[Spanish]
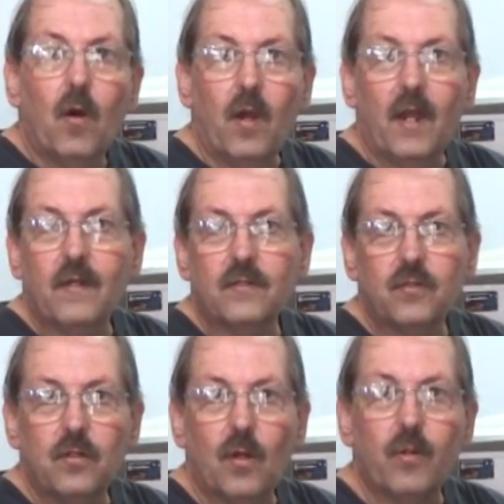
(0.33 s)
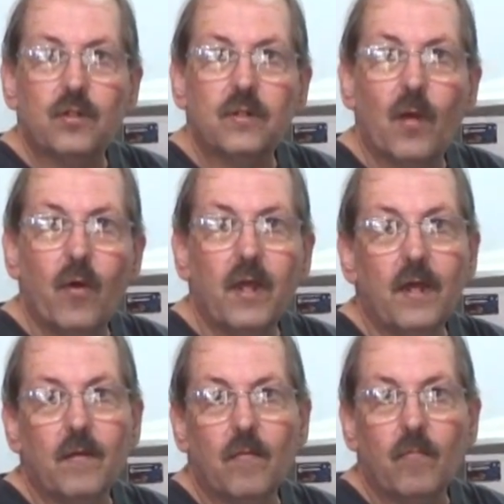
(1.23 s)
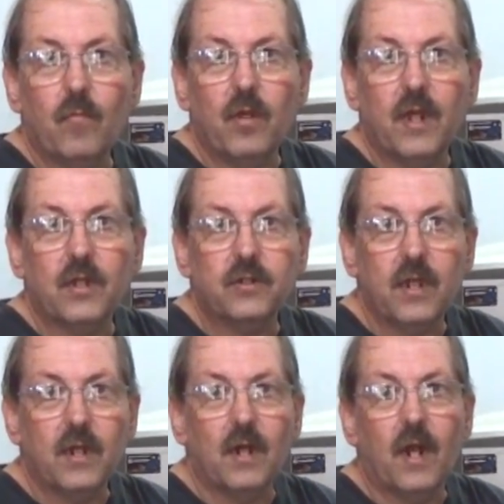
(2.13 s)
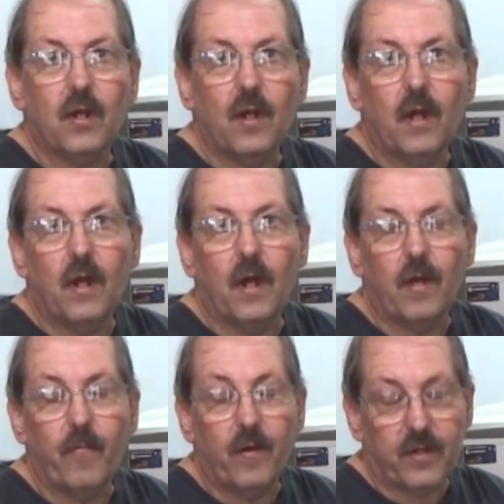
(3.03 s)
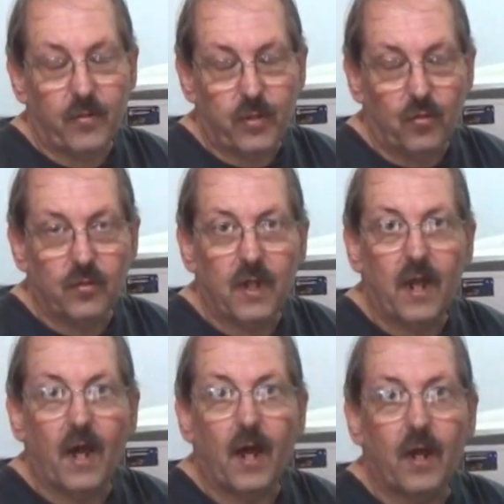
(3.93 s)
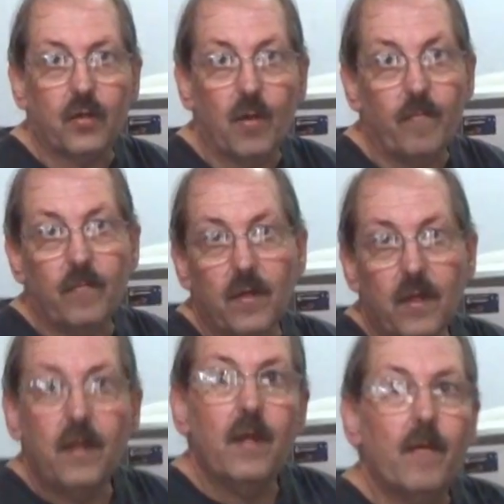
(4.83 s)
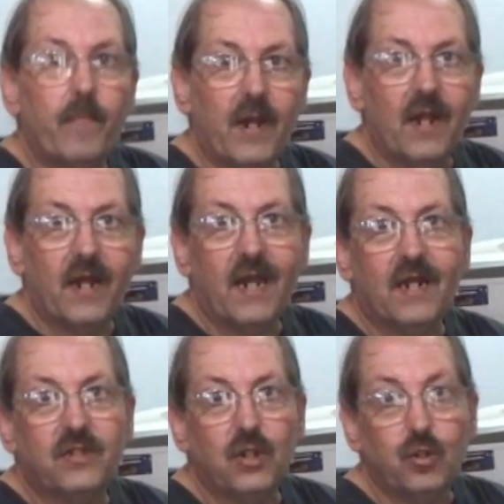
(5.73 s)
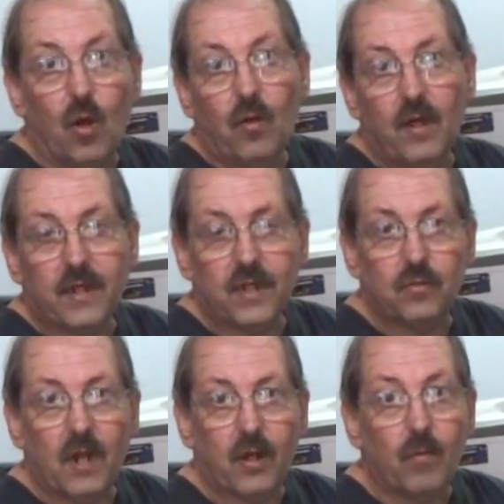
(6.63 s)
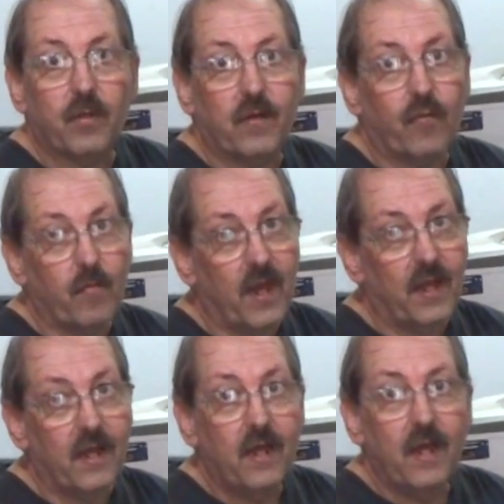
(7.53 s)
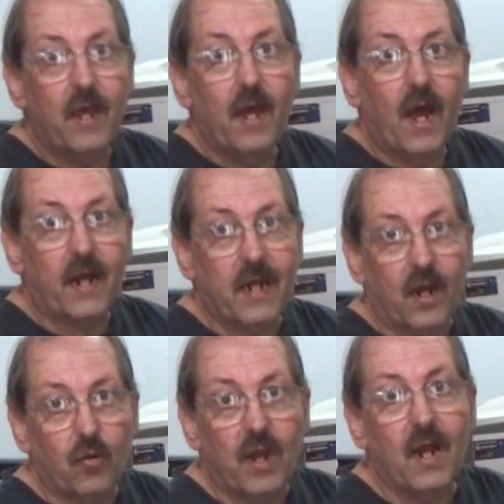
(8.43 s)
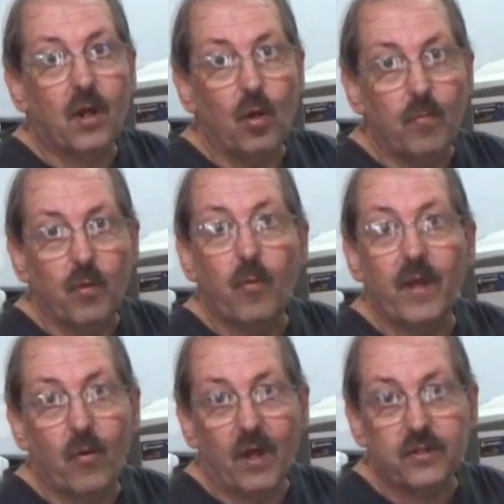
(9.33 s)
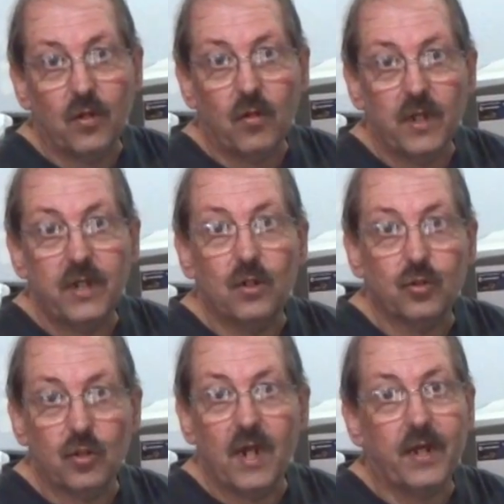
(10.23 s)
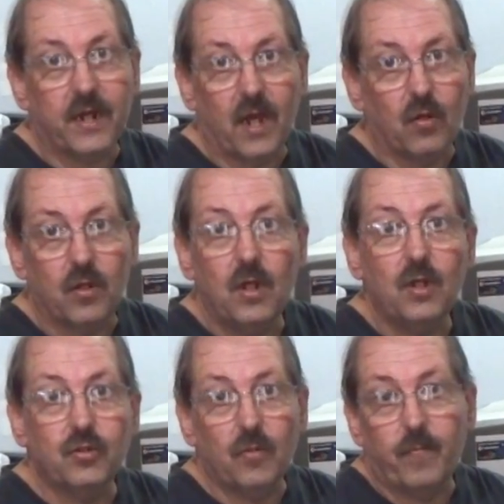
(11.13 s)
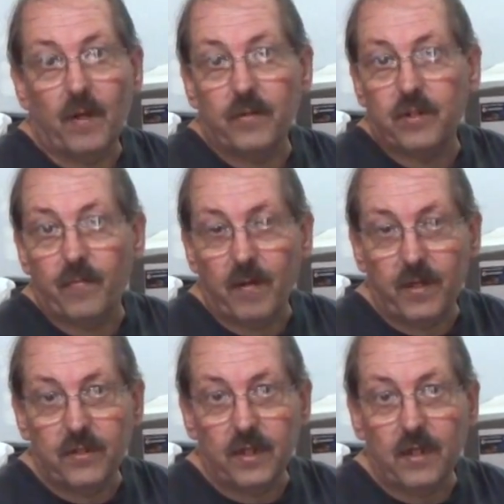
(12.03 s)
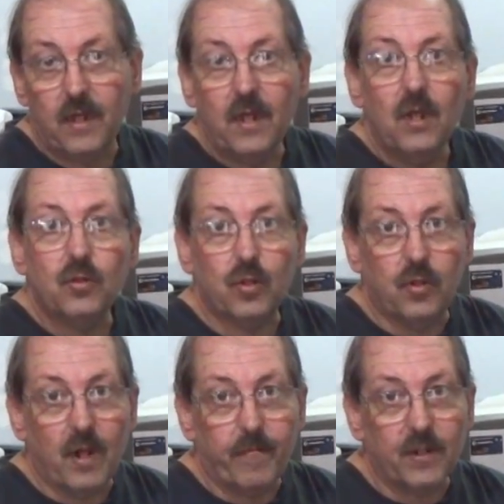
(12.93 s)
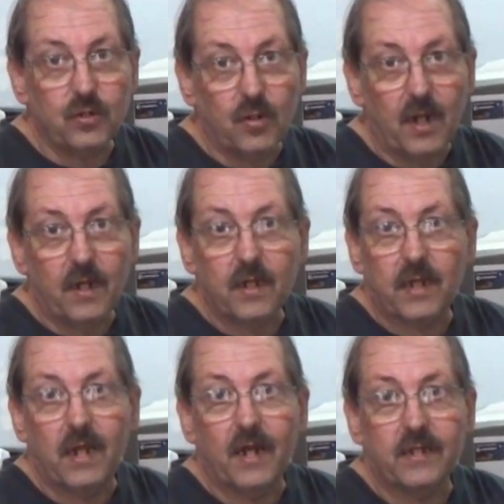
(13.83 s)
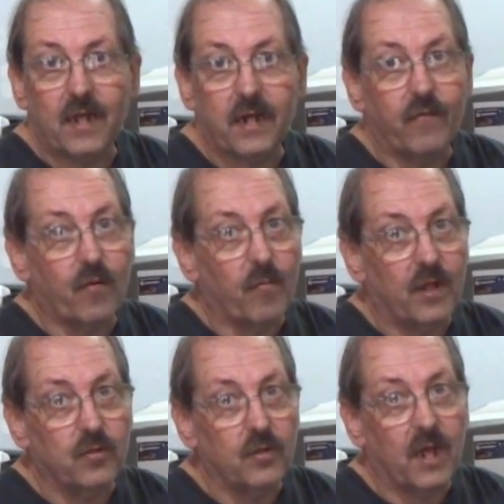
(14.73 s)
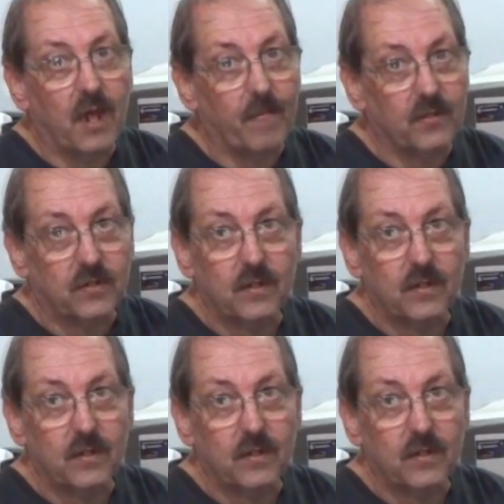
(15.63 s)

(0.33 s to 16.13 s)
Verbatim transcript: Hola, soy Norberto Taguada, voy a hacer la review de la ROM para el Galaxy John, que es una ROM reformada. Aclaro, es la Columbus v 4 y no soy el creador, simplemente soy una persona que la está reformando, nada más.